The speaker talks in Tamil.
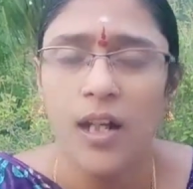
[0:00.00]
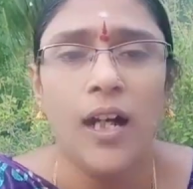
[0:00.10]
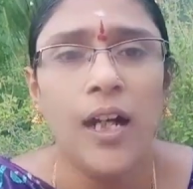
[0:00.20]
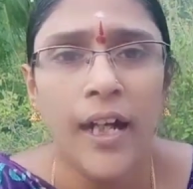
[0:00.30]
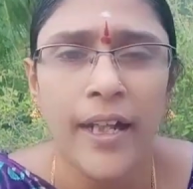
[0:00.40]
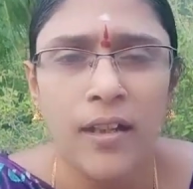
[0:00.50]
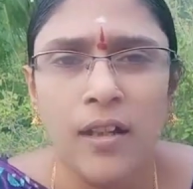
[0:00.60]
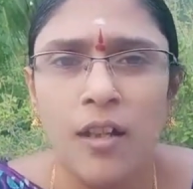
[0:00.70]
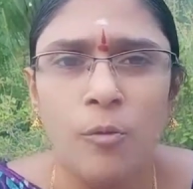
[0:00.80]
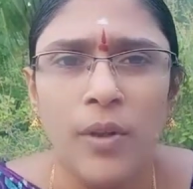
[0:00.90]
ஆகாயத்தில்
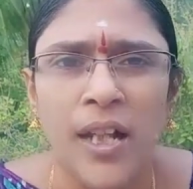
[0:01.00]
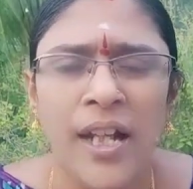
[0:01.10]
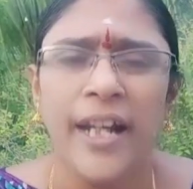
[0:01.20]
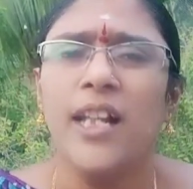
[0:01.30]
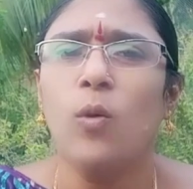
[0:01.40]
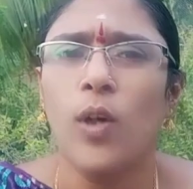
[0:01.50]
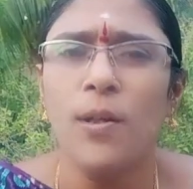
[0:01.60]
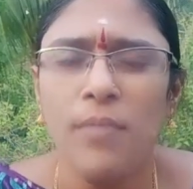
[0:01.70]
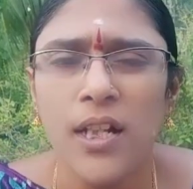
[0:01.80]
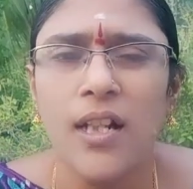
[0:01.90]
இருக்கும் இந்த
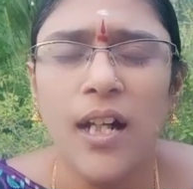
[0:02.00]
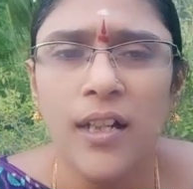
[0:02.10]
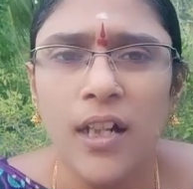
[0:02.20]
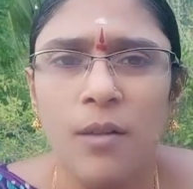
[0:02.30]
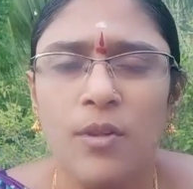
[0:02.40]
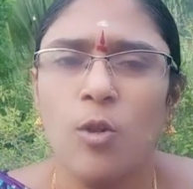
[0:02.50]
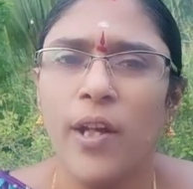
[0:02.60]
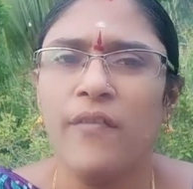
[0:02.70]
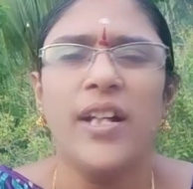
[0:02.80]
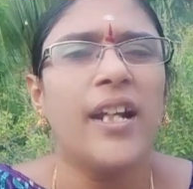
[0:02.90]
ஒன்பது நாட்களும்
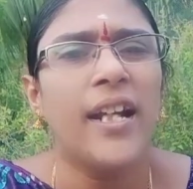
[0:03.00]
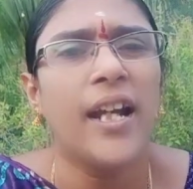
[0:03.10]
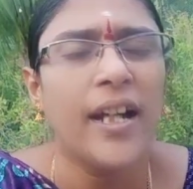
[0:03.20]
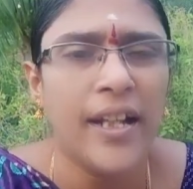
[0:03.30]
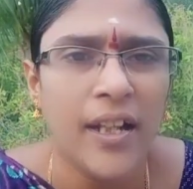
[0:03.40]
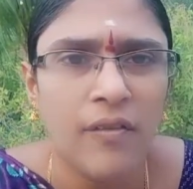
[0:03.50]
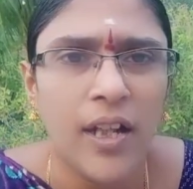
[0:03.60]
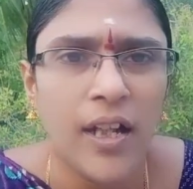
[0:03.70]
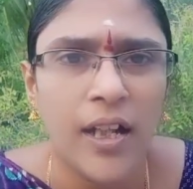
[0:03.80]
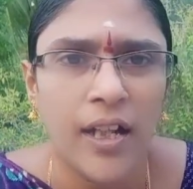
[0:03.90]
தன்னுடைய வீட்டுக்கு யார் யார்
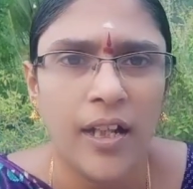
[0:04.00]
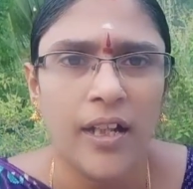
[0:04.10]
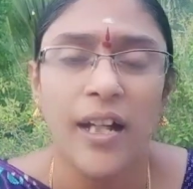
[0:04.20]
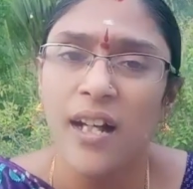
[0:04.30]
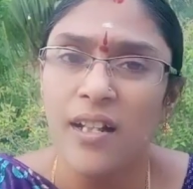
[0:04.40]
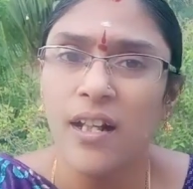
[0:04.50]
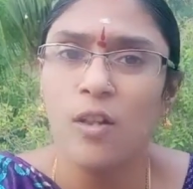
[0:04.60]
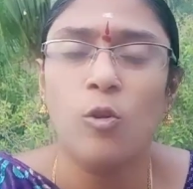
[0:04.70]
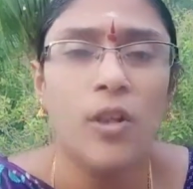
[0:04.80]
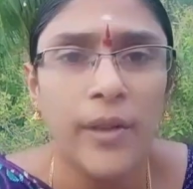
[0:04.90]
வராங்க யார்
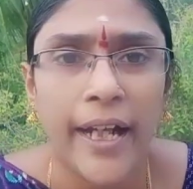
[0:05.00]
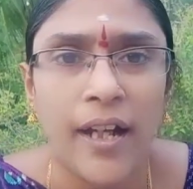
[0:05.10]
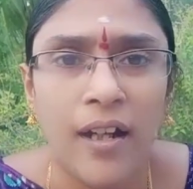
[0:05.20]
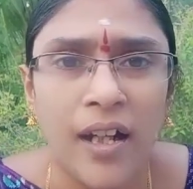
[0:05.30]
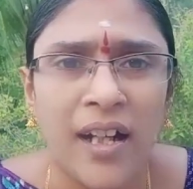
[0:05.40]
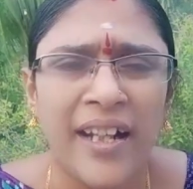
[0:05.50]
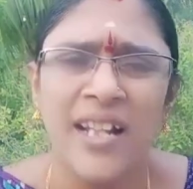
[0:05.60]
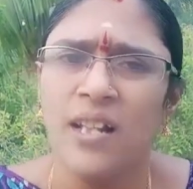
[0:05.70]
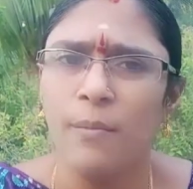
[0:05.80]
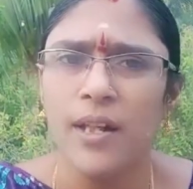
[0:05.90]
யார் துக்கம் கேட்குறாங்க
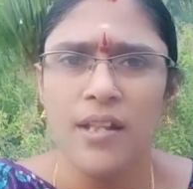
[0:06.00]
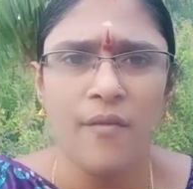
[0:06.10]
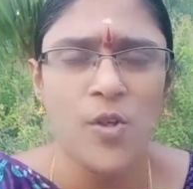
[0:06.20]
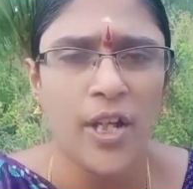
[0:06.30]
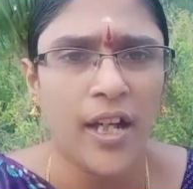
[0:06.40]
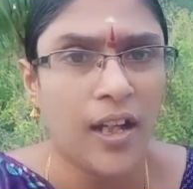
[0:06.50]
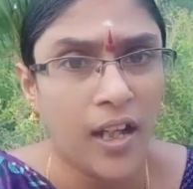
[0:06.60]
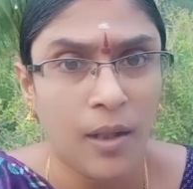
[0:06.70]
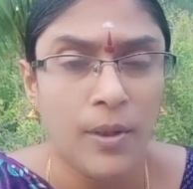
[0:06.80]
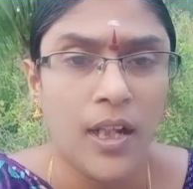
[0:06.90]
இந்த மாதிரி விஷயங்களை
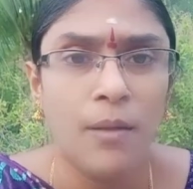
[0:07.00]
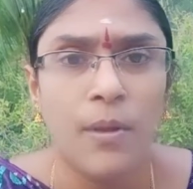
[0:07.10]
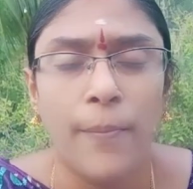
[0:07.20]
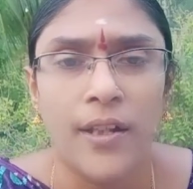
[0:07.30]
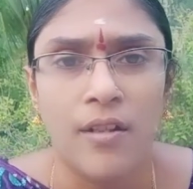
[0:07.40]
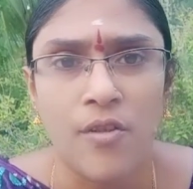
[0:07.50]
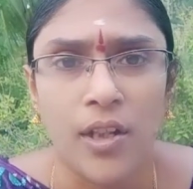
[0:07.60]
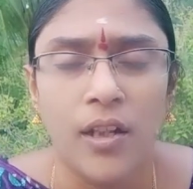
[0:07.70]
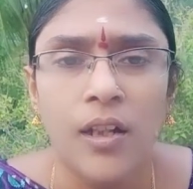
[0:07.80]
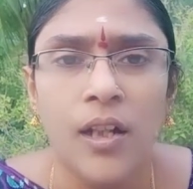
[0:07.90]
எல்லாம் அந்த ஆன்மா
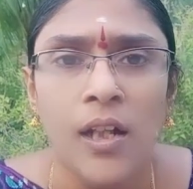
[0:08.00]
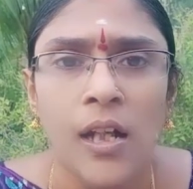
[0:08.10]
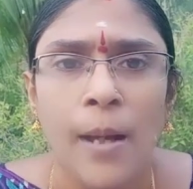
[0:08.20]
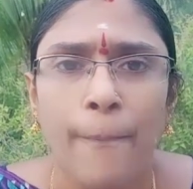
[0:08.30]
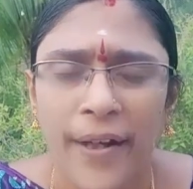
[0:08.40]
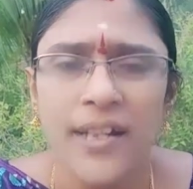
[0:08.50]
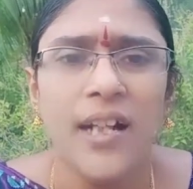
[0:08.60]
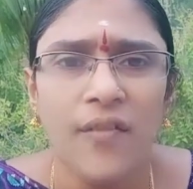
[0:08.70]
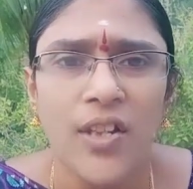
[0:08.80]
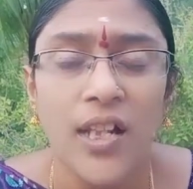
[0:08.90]
பார்த்துட்ருக்கு
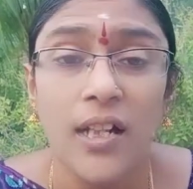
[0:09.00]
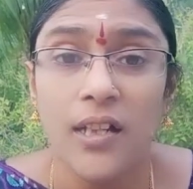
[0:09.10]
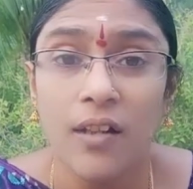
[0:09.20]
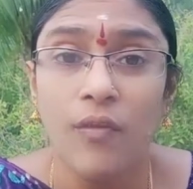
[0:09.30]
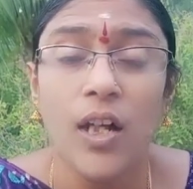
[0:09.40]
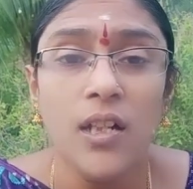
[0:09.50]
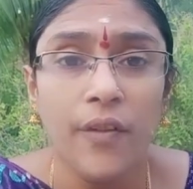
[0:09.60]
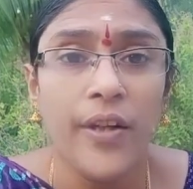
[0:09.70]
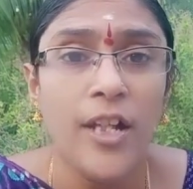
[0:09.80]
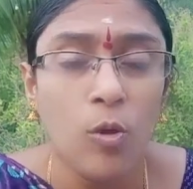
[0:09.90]
பத்தாவது நாள் தான் வாழ்ந்த
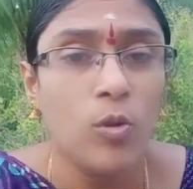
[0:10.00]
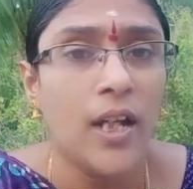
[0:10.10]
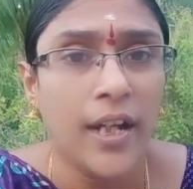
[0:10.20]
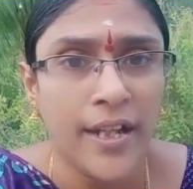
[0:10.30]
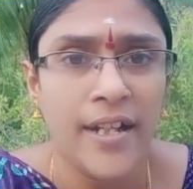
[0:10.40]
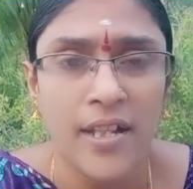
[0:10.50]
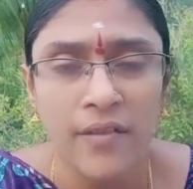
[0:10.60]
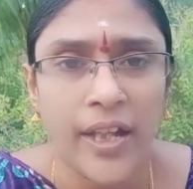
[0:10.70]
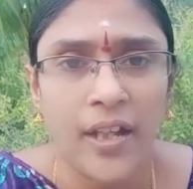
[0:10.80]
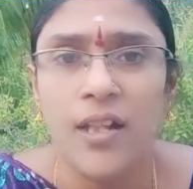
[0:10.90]
வீட்டுக்குள்ளே அடி எடுத்து
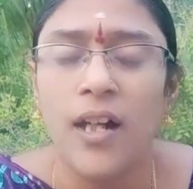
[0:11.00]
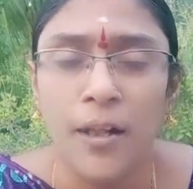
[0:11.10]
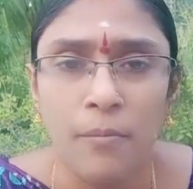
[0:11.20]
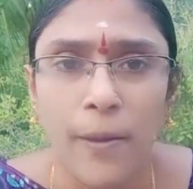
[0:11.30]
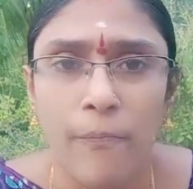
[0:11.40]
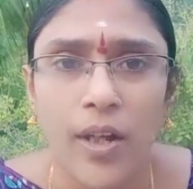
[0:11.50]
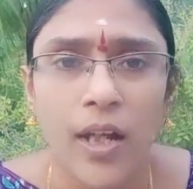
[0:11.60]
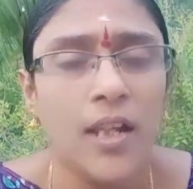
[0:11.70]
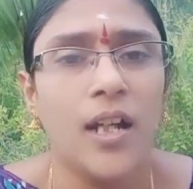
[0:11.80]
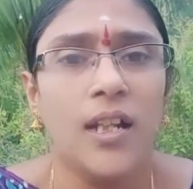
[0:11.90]
வைக்கிறது ஆன்மா
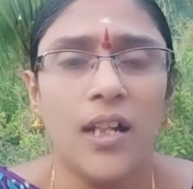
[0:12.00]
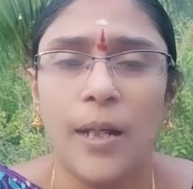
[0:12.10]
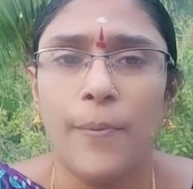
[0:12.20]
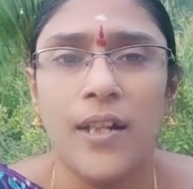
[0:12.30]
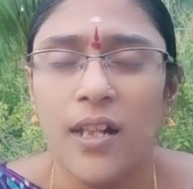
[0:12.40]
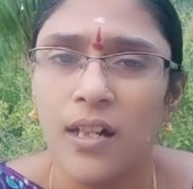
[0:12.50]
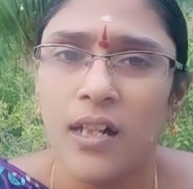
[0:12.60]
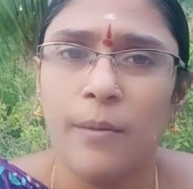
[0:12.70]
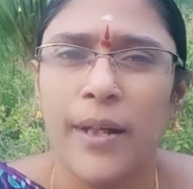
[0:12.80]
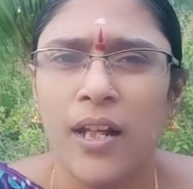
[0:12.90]
அதனால தான் இன்றைக்கி பத்தாம்
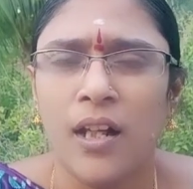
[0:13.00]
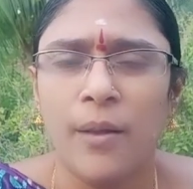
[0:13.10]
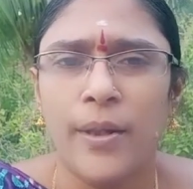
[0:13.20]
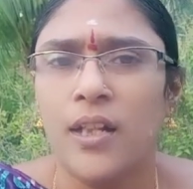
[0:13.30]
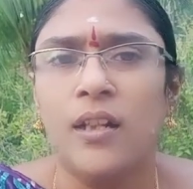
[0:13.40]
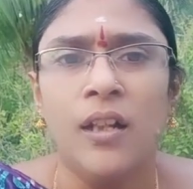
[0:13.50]
நாள் நம்ம எல்லாருமே அந்த